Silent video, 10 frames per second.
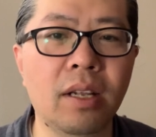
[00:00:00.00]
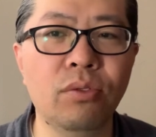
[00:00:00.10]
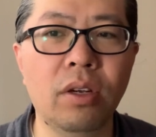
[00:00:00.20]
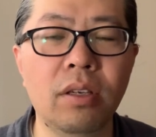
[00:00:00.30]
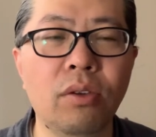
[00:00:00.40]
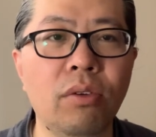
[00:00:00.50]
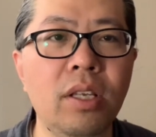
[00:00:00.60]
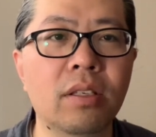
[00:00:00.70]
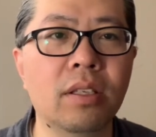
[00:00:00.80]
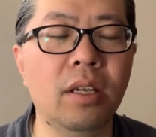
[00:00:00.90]
觉着有
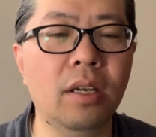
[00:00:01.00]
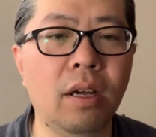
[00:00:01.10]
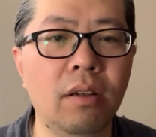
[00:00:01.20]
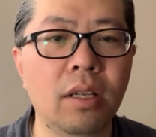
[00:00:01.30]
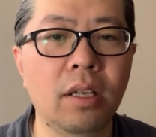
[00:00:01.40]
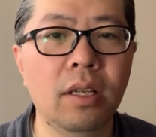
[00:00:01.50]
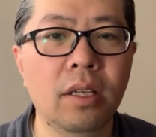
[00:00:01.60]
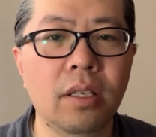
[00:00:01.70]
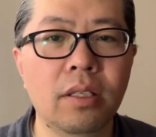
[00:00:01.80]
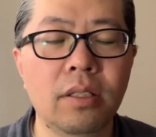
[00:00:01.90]
意思。然后
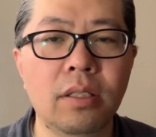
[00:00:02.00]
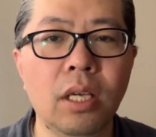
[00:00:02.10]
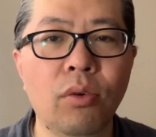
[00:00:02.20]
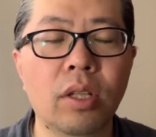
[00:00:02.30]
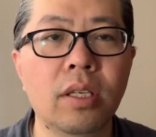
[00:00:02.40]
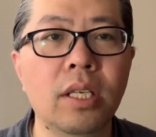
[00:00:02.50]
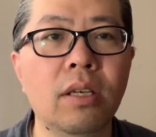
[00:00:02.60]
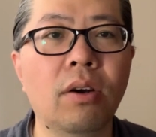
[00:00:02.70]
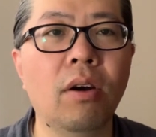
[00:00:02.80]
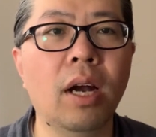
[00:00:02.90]
结果呢，这
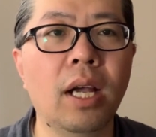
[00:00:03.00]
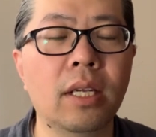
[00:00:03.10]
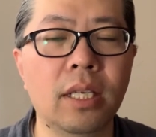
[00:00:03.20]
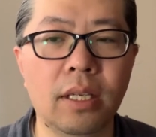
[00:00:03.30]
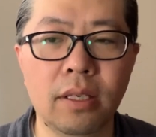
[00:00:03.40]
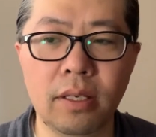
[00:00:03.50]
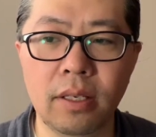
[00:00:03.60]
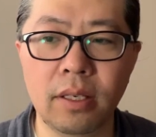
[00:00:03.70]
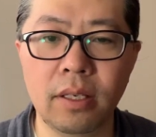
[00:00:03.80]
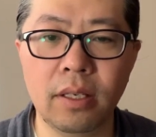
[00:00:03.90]
时候啊，这
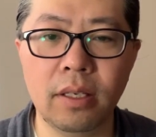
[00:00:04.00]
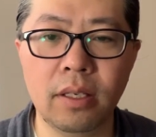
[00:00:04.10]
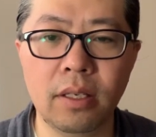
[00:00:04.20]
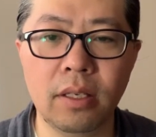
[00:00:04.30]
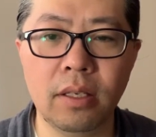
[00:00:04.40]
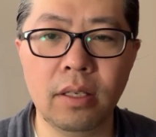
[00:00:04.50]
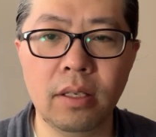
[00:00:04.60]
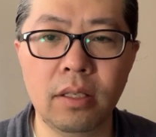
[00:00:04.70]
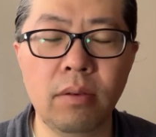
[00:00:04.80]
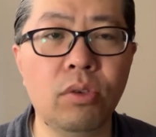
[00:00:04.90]
个
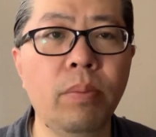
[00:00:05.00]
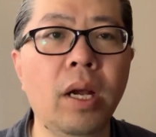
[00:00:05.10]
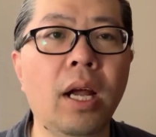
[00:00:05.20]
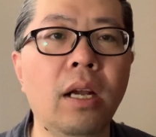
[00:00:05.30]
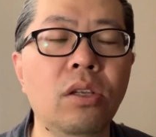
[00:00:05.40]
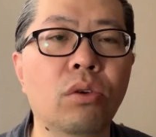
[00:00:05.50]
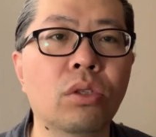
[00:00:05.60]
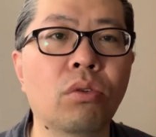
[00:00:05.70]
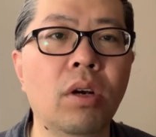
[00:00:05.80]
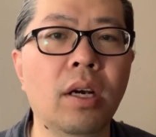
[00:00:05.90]
这周边还是有
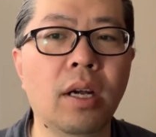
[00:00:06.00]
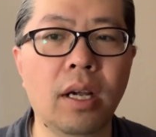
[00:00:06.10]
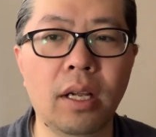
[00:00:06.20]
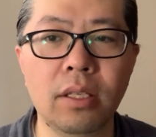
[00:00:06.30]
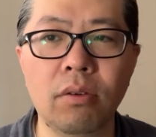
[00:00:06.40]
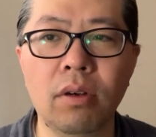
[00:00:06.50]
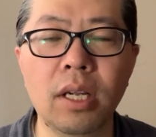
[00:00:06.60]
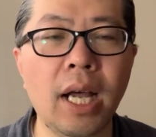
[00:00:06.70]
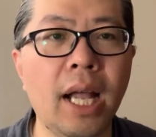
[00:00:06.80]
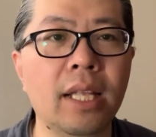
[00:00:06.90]
村儿啊，有人
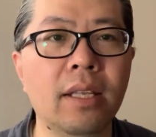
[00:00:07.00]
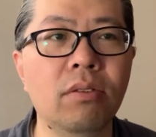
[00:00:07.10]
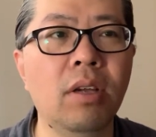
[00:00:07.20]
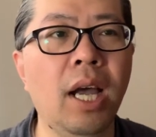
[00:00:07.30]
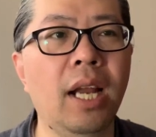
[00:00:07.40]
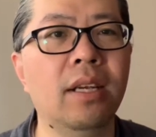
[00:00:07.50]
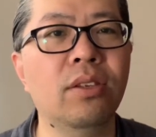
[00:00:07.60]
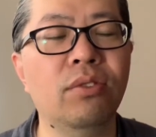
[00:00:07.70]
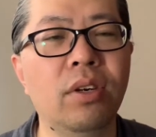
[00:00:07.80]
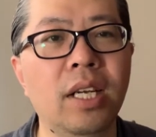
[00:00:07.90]
看见就看着，
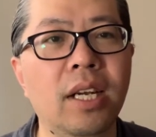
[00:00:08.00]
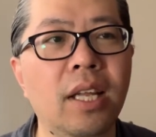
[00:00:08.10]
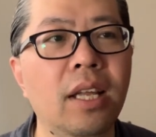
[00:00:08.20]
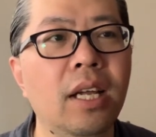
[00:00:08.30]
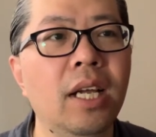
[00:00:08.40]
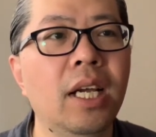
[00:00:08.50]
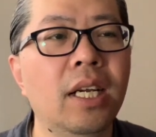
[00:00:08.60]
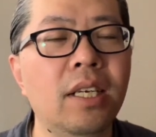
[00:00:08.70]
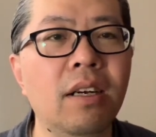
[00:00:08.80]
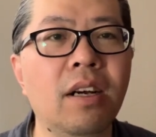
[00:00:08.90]
就说这人
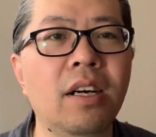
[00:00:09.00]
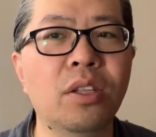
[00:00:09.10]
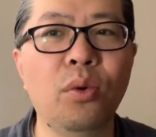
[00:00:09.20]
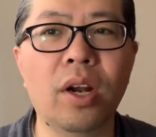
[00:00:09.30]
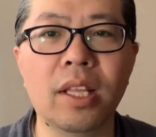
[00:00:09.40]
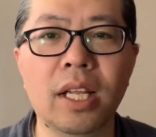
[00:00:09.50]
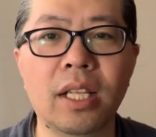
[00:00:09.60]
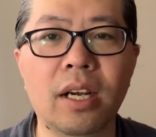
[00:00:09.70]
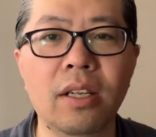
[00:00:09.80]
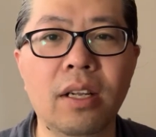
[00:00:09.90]
真是喝多了，在
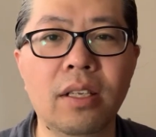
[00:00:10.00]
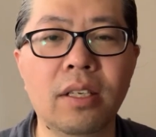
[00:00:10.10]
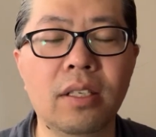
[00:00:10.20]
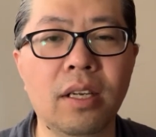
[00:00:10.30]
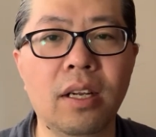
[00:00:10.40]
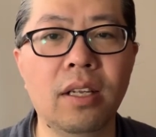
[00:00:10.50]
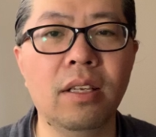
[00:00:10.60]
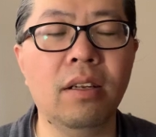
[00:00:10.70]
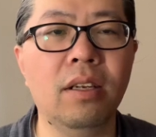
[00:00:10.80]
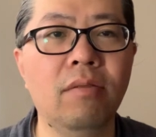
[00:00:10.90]
那儿也这这
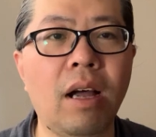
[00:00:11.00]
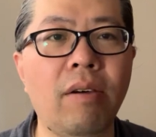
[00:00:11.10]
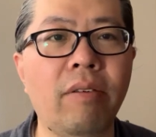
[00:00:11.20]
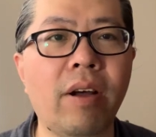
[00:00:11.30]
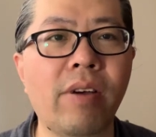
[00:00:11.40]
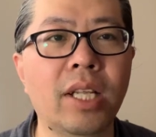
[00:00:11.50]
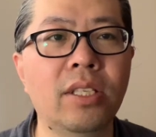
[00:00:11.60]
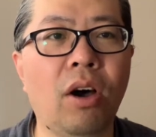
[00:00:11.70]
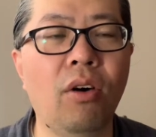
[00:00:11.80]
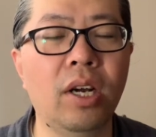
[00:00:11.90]
哇哇哇哇
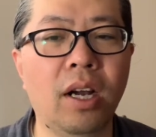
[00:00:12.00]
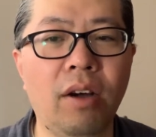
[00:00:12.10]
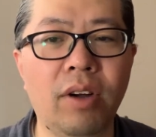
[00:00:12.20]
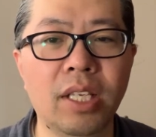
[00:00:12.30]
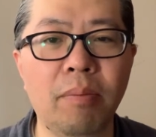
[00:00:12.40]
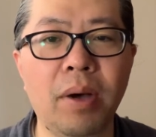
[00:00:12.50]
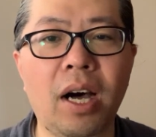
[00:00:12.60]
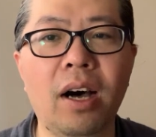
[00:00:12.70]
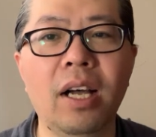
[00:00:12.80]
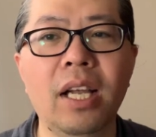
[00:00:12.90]
叫，然后往前
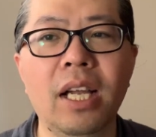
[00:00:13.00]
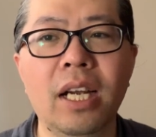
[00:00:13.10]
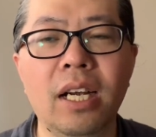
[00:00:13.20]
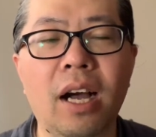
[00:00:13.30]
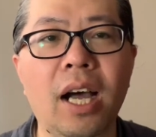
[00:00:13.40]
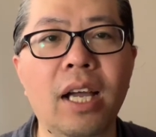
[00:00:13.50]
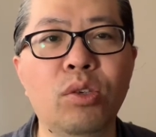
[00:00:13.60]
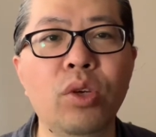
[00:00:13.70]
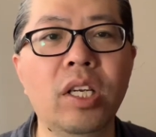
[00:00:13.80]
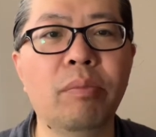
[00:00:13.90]
跑，然后还
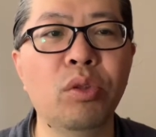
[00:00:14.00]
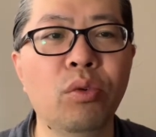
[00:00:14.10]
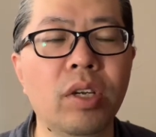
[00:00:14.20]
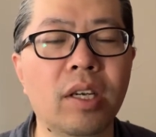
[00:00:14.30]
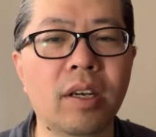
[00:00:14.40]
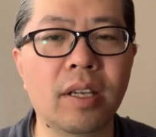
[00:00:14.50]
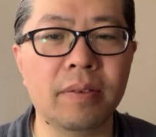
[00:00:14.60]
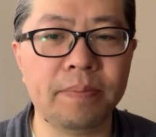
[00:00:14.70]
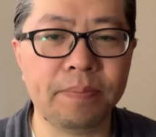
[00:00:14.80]
追什么东西似的。